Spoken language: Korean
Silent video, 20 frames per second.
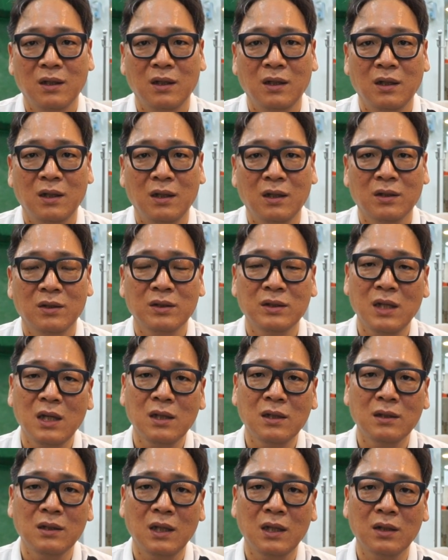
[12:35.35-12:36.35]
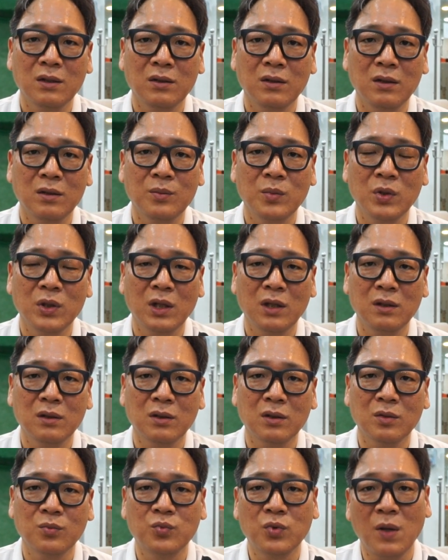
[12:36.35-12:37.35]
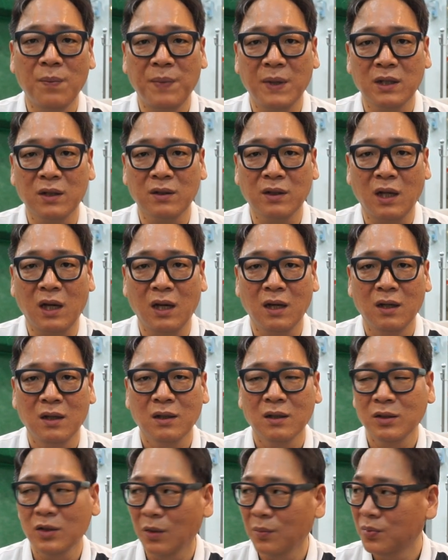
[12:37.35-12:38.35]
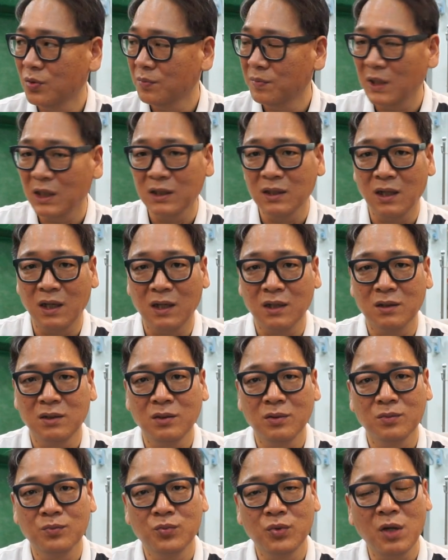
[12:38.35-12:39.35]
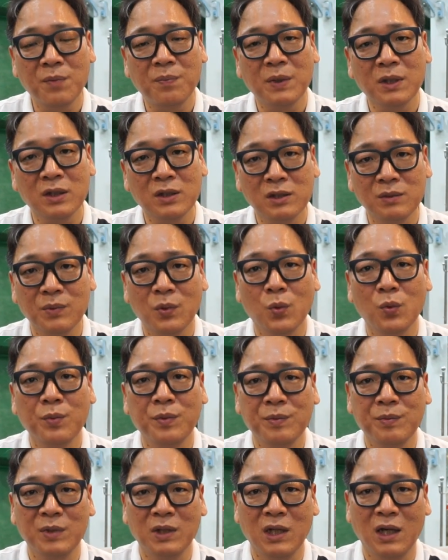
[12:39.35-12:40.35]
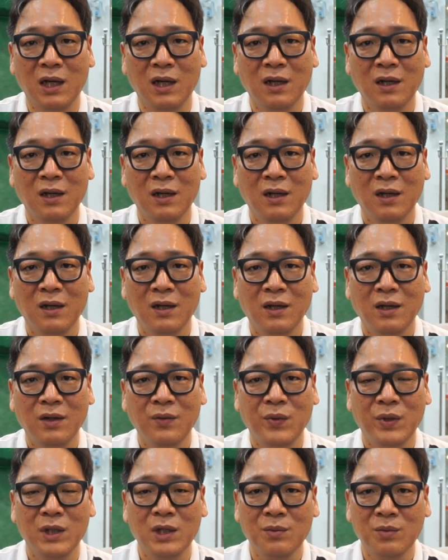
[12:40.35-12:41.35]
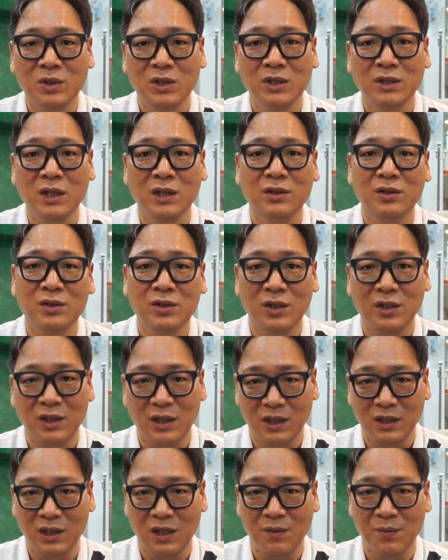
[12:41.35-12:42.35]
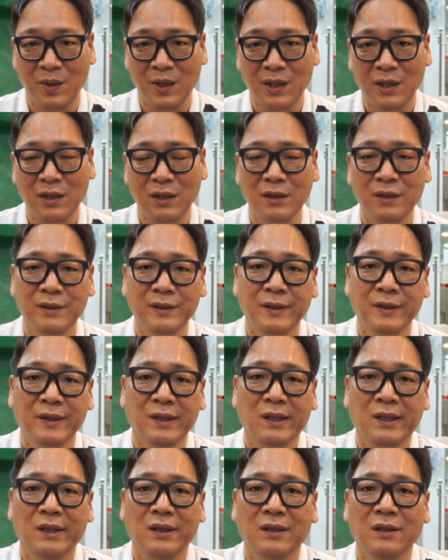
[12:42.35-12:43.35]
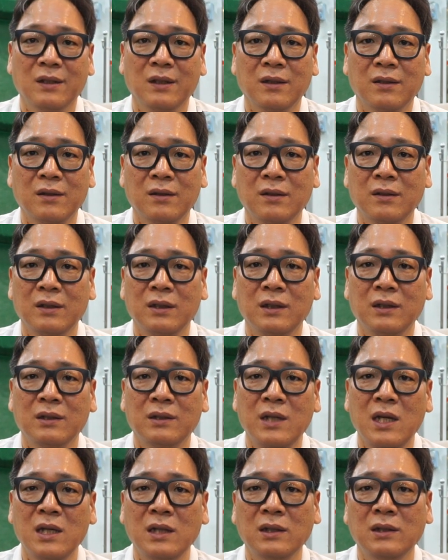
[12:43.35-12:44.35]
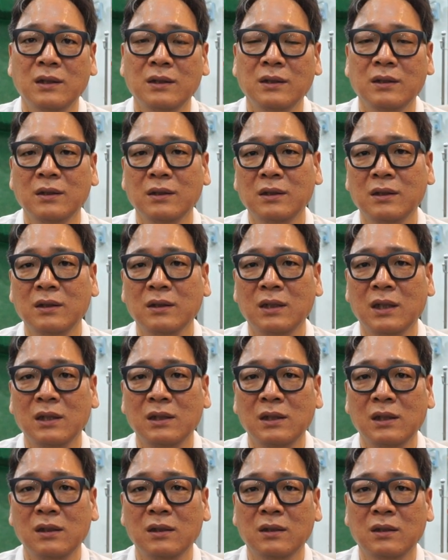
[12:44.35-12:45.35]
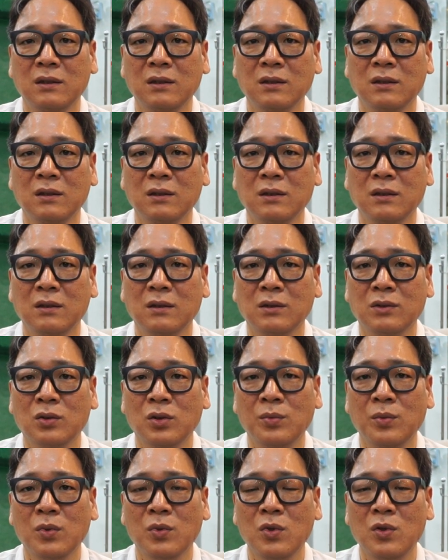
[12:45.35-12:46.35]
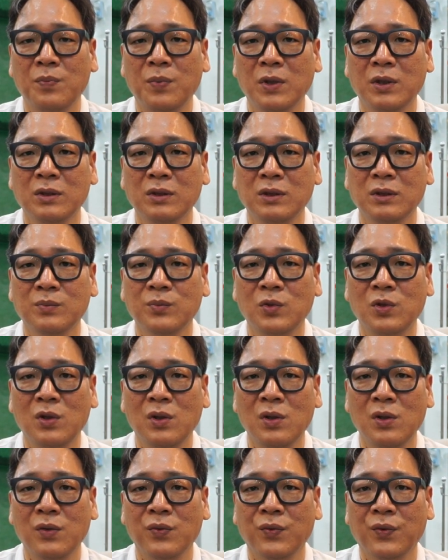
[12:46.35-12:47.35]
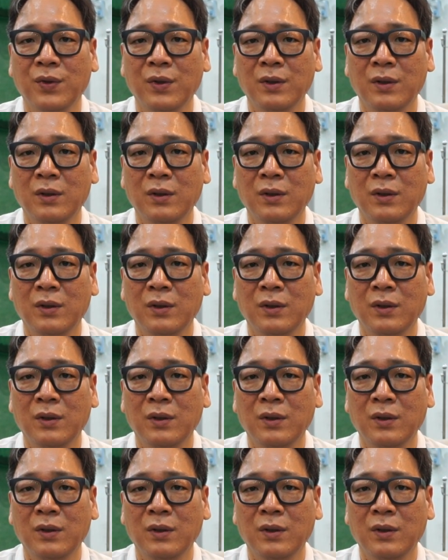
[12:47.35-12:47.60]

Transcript: 예, 그 생크 나서 예를 들어서 물에 빠졌다. 옆으로 빠졌다. 그 물에 빠졌지만 오비입니다. 예, 왜냐면 그 자리에서 쳐야 되기 때문에. 그래서 이 생크는 사실 그 초보 골퍼들은 물론